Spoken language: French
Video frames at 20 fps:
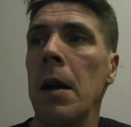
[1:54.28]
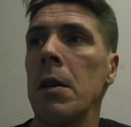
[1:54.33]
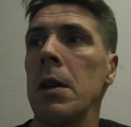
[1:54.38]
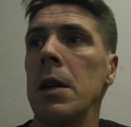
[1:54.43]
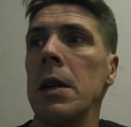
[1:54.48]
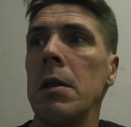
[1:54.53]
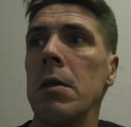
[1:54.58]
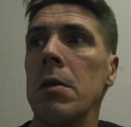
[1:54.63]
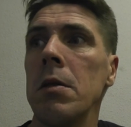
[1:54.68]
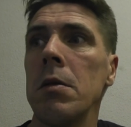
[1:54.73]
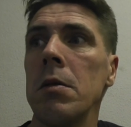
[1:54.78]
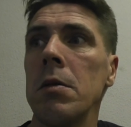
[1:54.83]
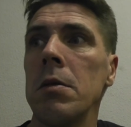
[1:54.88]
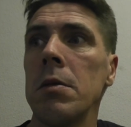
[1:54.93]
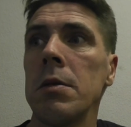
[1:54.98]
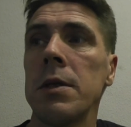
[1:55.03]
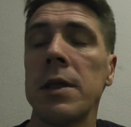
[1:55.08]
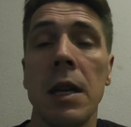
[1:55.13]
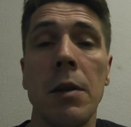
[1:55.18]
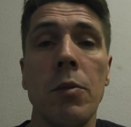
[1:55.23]
Et
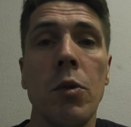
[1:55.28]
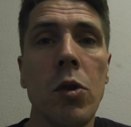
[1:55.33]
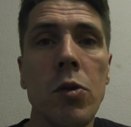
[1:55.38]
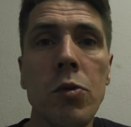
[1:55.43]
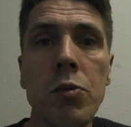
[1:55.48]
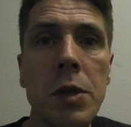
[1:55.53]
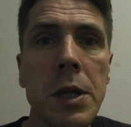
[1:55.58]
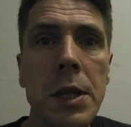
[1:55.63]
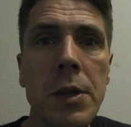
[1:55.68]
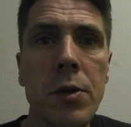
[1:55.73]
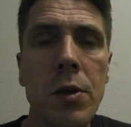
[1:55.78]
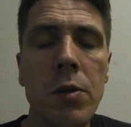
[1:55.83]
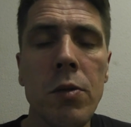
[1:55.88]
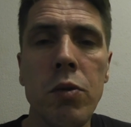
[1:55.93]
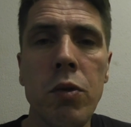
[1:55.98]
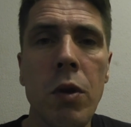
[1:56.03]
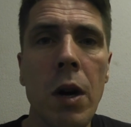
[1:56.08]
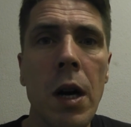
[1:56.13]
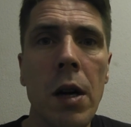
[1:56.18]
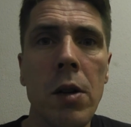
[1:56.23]
euh, ça m'ennuie de
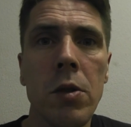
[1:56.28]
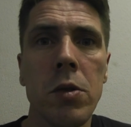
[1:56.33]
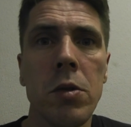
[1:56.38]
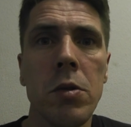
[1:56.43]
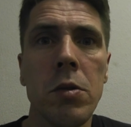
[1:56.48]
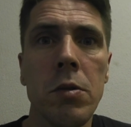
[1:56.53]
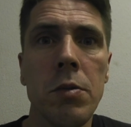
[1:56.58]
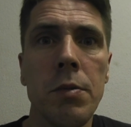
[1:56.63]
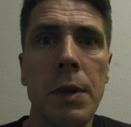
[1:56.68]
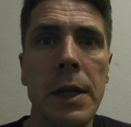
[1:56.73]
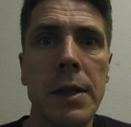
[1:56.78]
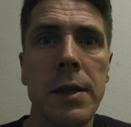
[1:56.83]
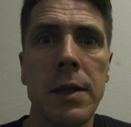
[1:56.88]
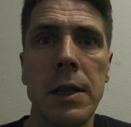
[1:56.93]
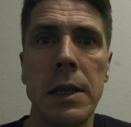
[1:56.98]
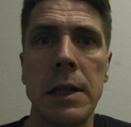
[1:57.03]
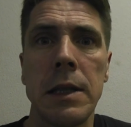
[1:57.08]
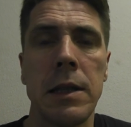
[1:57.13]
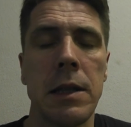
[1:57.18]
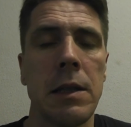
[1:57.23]
voir que ben,
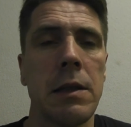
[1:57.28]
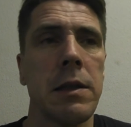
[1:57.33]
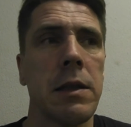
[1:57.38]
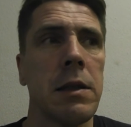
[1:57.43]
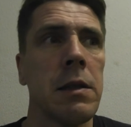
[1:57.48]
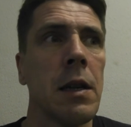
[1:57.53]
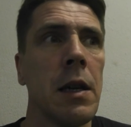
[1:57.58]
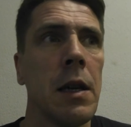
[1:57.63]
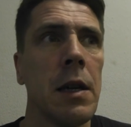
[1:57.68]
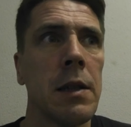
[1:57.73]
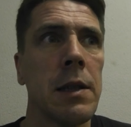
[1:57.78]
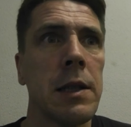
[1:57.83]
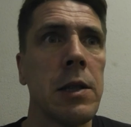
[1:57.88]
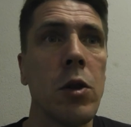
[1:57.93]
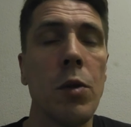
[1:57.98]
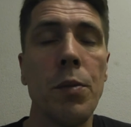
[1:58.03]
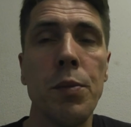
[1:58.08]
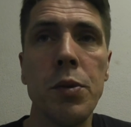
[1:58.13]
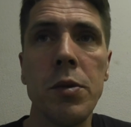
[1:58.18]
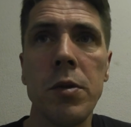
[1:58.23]
c'est c'est
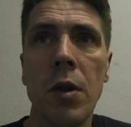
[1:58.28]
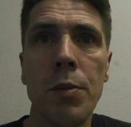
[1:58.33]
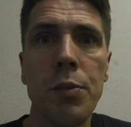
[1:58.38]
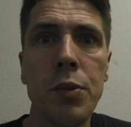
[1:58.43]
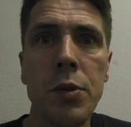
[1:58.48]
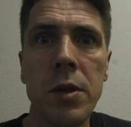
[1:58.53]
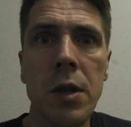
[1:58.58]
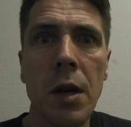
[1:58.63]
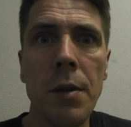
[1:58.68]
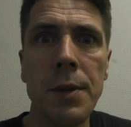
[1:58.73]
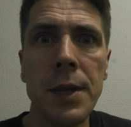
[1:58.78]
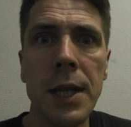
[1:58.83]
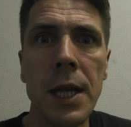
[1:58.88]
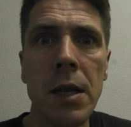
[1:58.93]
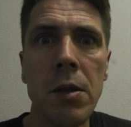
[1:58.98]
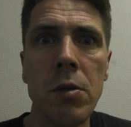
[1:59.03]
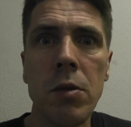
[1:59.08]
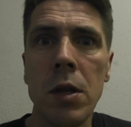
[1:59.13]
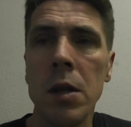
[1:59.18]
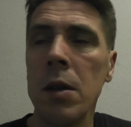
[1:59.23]
de plus en plus comme
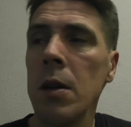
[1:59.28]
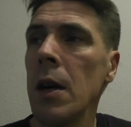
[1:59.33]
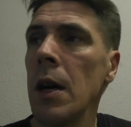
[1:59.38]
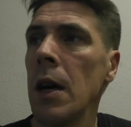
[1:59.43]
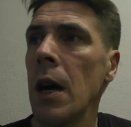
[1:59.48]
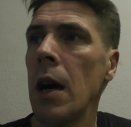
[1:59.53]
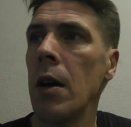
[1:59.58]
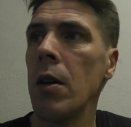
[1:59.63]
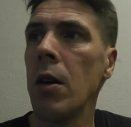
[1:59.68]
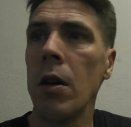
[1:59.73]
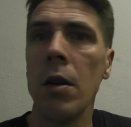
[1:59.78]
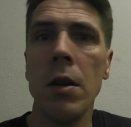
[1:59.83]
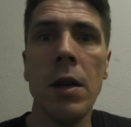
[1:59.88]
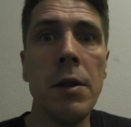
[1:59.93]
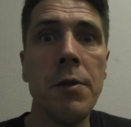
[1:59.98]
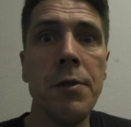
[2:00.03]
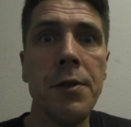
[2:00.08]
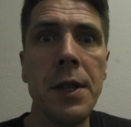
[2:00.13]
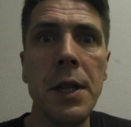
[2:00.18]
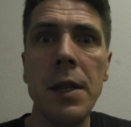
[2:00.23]
ça, quoi. Alors les
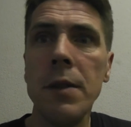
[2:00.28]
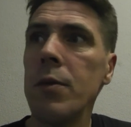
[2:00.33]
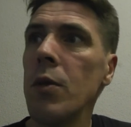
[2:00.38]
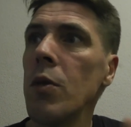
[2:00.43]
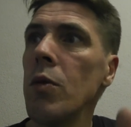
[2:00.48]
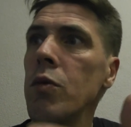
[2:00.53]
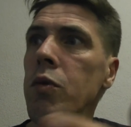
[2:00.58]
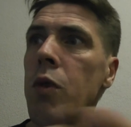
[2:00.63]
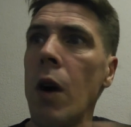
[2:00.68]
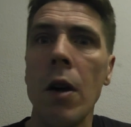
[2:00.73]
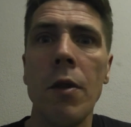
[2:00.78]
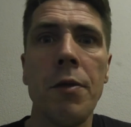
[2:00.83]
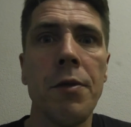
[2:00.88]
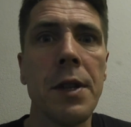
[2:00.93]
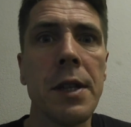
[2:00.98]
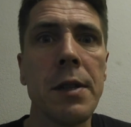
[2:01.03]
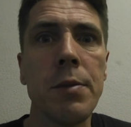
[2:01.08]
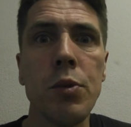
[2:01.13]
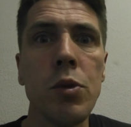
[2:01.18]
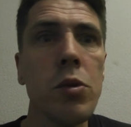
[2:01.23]
filles vont voir
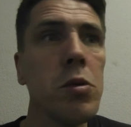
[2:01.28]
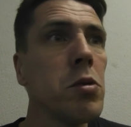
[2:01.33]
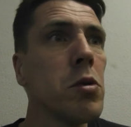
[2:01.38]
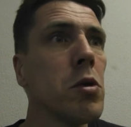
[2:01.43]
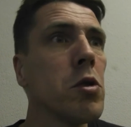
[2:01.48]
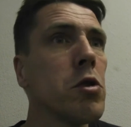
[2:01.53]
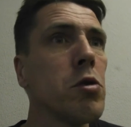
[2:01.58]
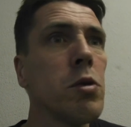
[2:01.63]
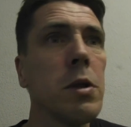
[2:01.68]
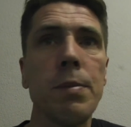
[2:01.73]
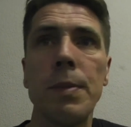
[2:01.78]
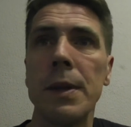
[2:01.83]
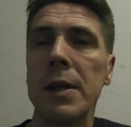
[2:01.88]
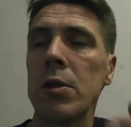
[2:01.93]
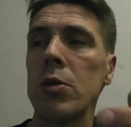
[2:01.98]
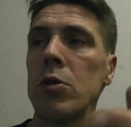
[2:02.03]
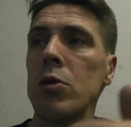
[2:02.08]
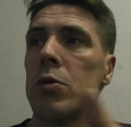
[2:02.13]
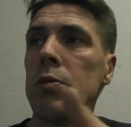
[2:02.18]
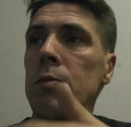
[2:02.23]
Facebook de suite parce
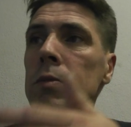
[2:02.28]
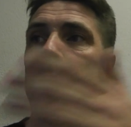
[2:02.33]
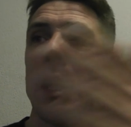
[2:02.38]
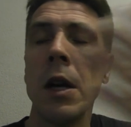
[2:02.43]
que tu,